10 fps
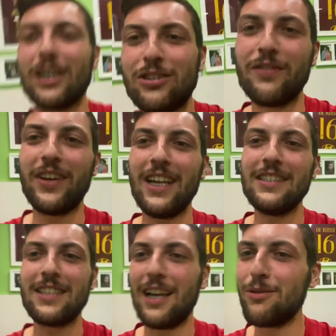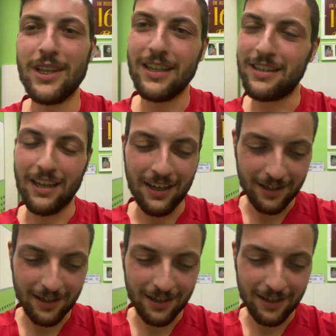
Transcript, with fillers: sofferenza inaudita,